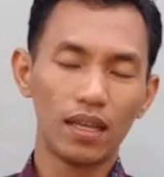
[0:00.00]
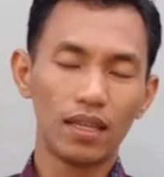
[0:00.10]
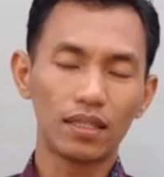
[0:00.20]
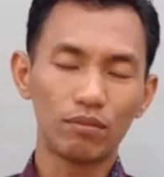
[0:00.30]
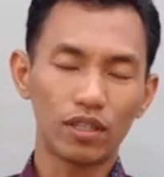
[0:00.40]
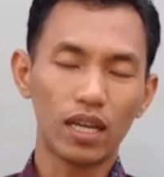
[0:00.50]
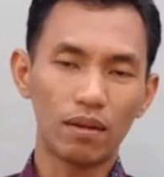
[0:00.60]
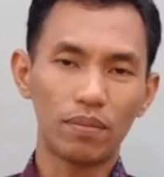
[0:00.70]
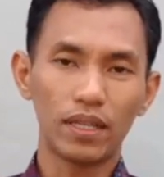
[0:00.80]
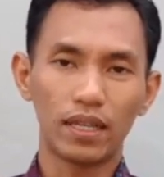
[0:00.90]
Semoga
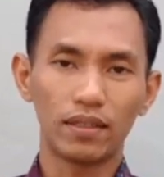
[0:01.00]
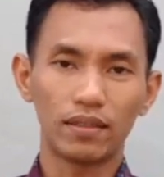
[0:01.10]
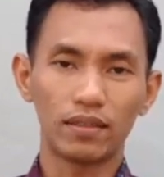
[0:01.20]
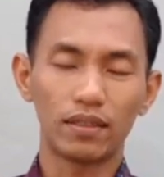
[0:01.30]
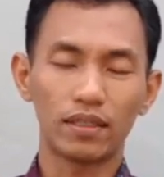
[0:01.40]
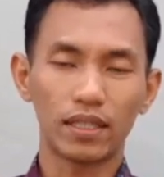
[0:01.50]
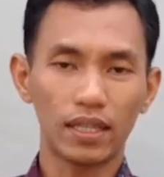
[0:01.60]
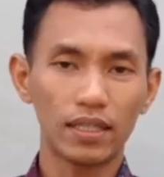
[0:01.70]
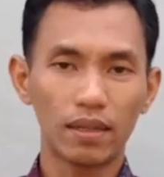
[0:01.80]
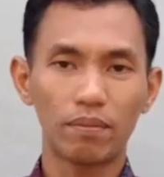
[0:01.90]
apa yang saya
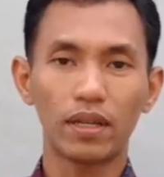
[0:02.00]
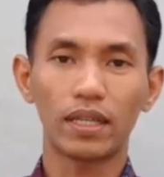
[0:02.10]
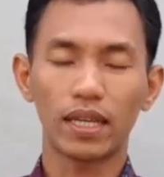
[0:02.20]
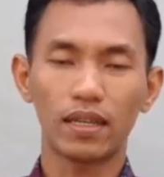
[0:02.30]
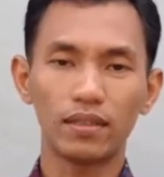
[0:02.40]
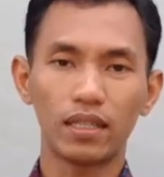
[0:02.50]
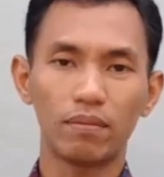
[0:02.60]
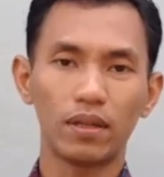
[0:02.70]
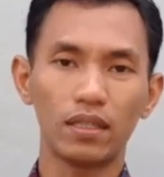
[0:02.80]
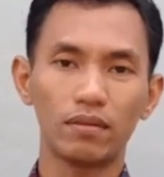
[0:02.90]
sampaikan
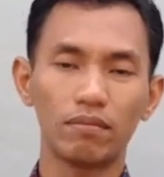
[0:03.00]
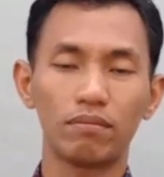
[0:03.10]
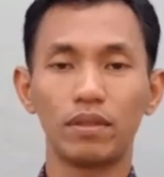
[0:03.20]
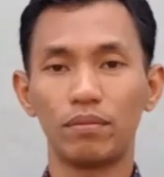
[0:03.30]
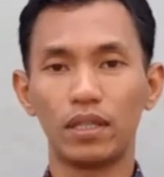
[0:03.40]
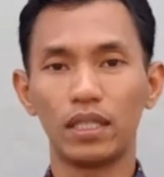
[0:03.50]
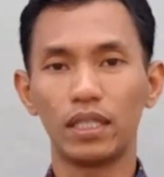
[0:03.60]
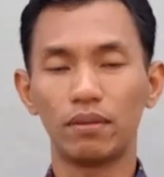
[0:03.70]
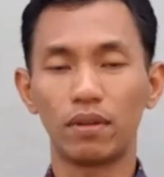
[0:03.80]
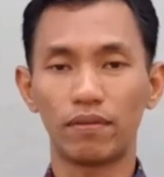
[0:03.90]
dapat
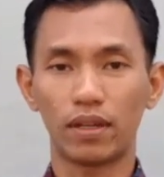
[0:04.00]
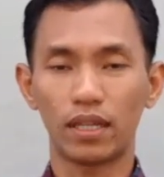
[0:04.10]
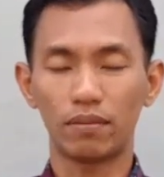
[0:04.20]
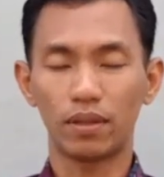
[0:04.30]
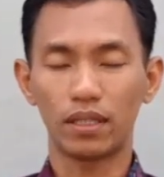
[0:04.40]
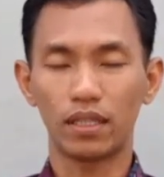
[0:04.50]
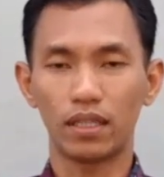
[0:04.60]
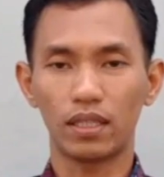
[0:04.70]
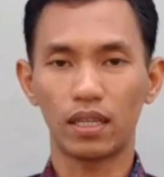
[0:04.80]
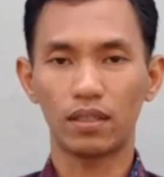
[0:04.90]
memberi manfaat bagi
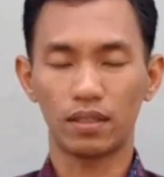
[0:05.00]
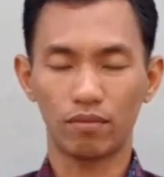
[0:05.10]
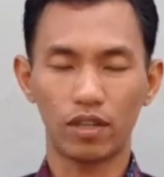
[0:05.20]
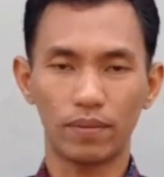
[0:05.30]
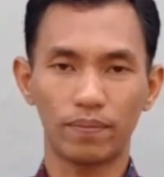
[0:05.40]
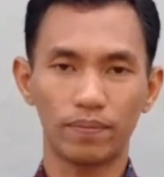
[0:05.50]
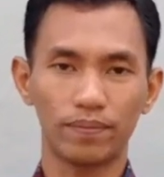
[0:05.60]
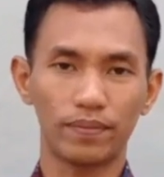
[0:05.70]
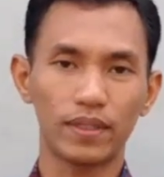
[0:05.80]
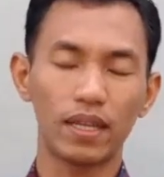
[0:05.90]
kita semua.
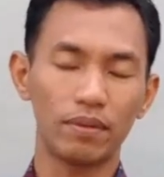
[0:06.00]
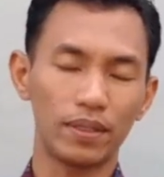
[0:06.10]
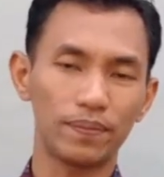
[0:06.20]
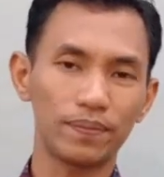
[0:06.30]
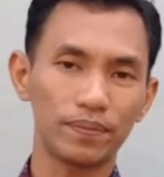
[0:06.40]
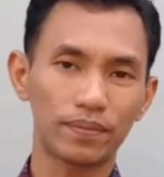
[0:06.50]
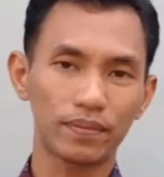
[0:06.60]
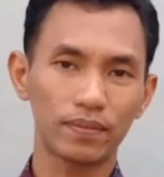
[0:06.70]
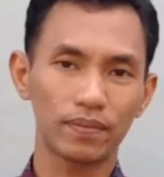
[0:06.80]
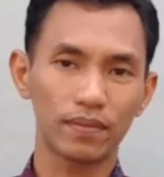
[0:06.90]
Amin.
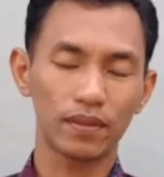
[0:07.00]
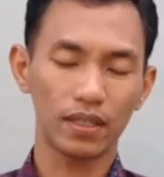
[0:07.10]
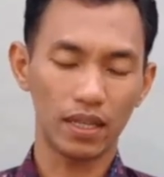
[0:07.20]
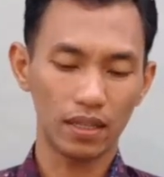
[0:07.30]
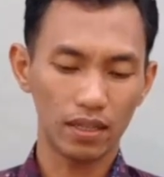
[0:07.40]
Ya. Yeah.